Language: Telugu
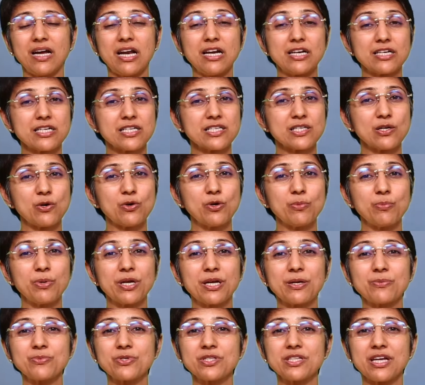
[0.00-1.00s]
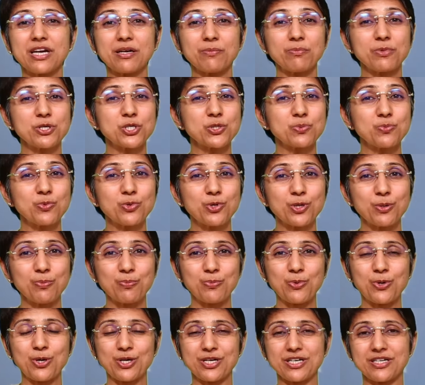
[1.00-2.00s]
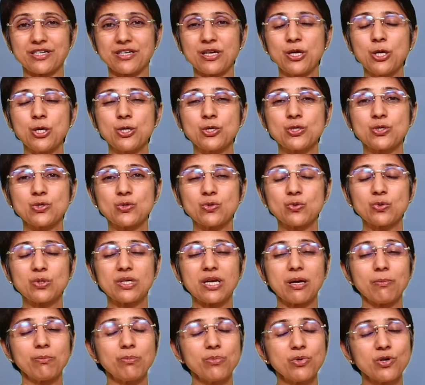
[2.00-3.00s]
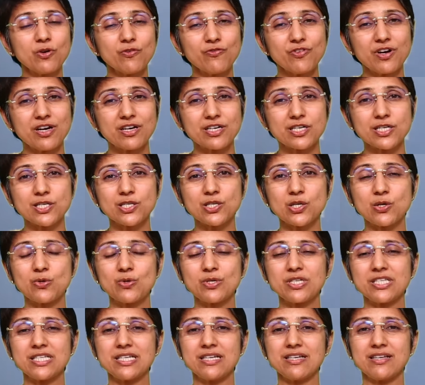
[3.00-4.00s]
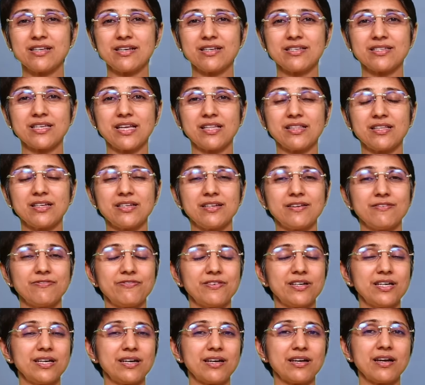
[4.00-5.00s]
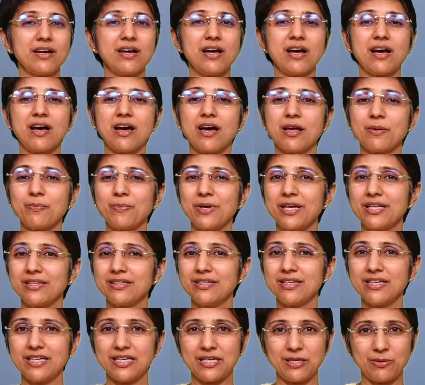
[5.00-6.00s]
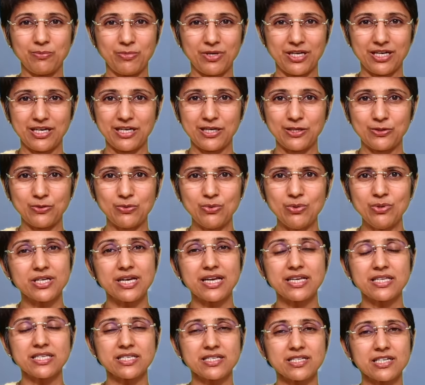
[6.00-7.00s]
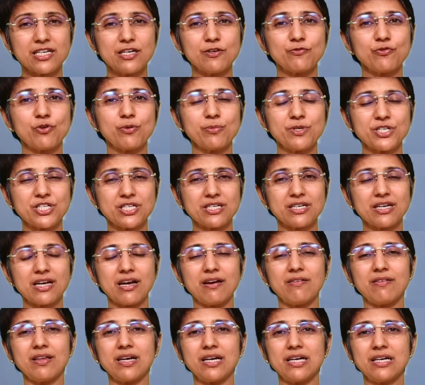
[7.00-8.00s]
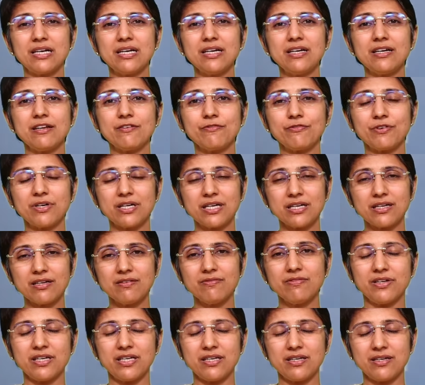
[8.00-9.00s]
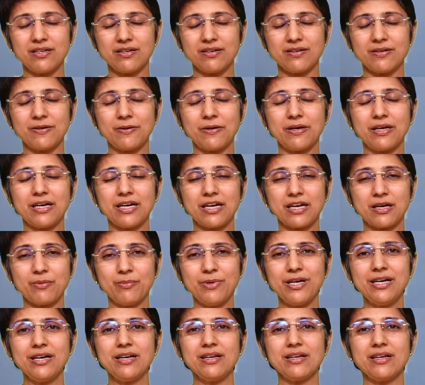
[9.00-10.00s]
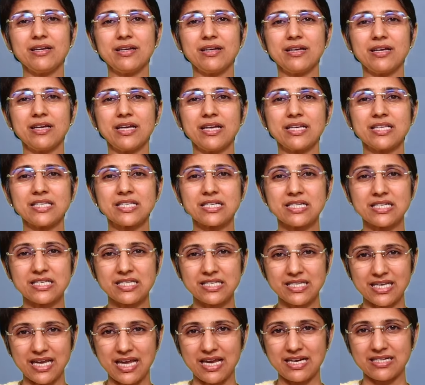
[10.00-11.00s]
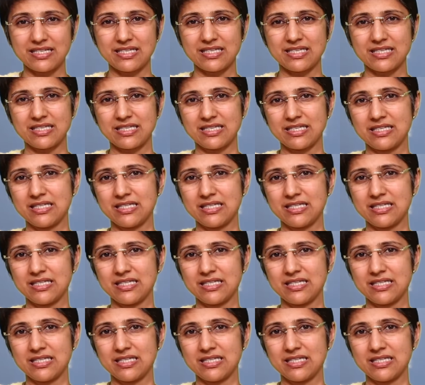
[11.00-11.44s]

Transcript: అల్ట్రాసౌండ్ బికమ్స్ దట్ మచ్ మోర్ ఇంపార్టెంట్ సో నంబర్ ఆఫ్ అల్ట్రాసౌండ్స్ ఇంక్రీజ్ అయితే డెఫినెట్గా హార్మ్ అయితే ఏమీ లేదు ఎక్స్ట్రా ఇన్ఫర్మేషన్ కావాలంటే డెఫినెట్గా వీ రికమెండ్ ఎక్స్ట్రా స్కాన్స్